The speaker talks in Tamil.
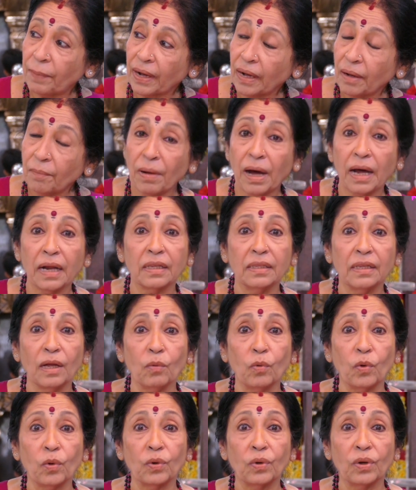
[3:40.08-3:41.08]
பக்கமாக இருந்த
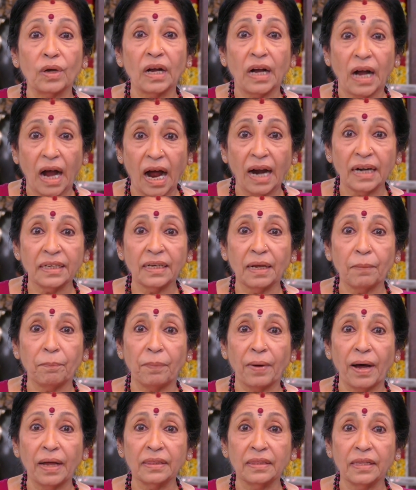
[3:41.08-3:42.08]
ஒரு காட்டை
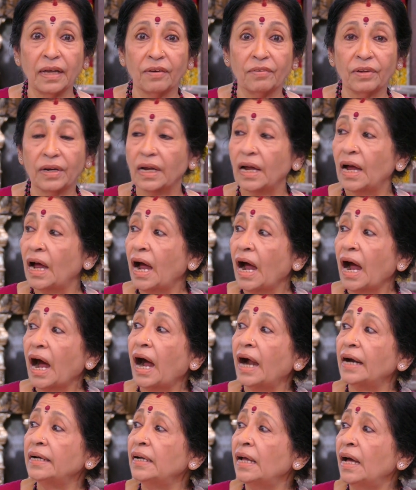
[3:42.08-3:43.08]
பார்த்து அவர்
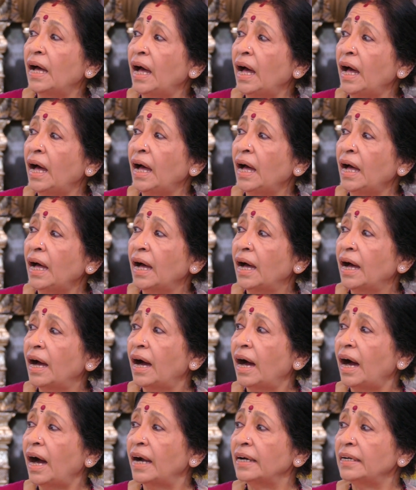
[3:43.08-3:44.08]
அண்ணா
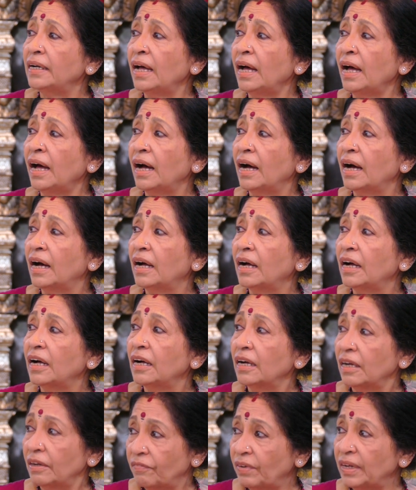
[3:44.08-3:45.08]
அண்ணா
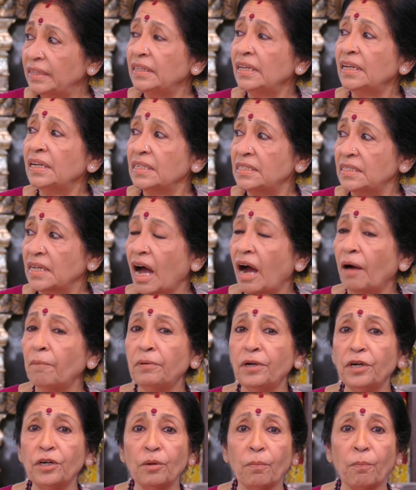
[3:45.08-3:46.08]
வந்து நீ
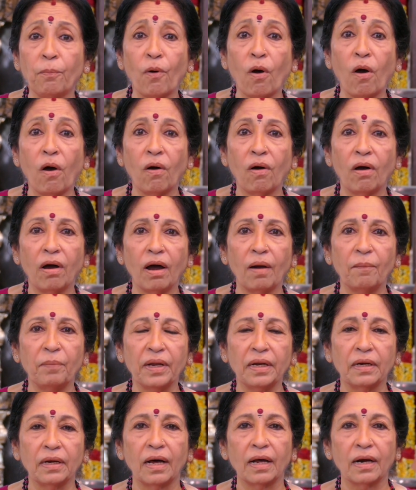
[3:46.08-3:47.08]
சாப்பிட்டுட்டு போ
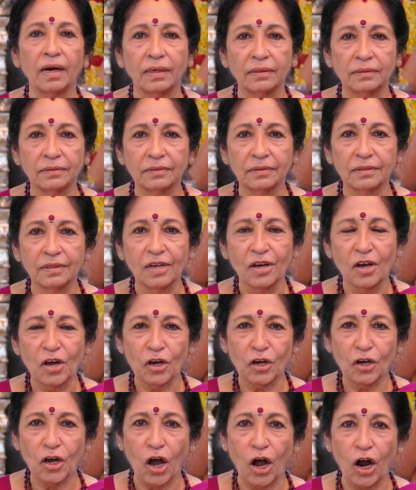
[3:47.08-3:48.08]
அப்படின்னாராம்
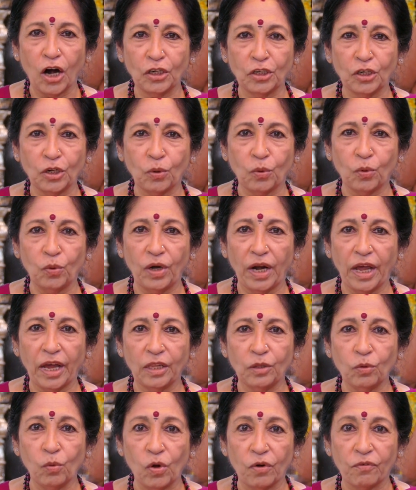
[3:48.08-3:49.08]

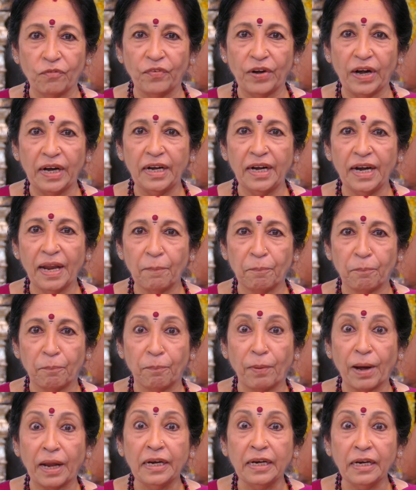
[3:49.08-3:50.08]
காட்டுக்குள்ளேருந்து ஒரு வெள்ளை
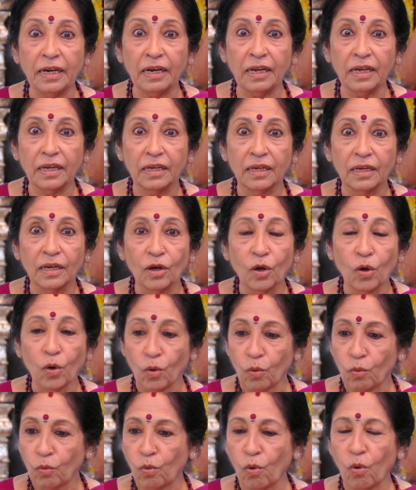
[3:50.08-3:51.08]
பன்றி
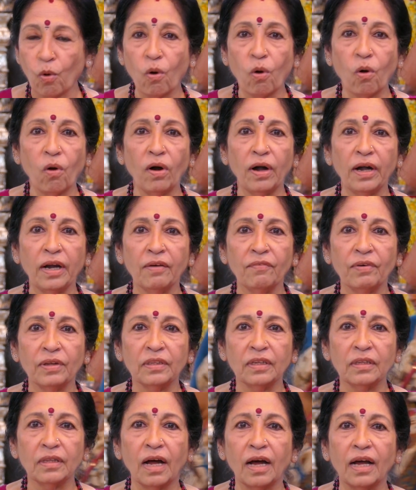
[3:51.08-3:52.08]
ஓடி
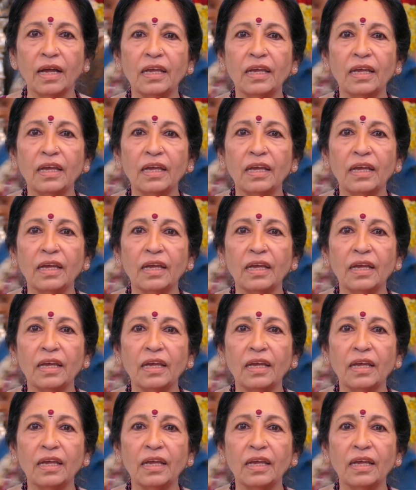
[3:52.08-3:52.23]
வந்து தான்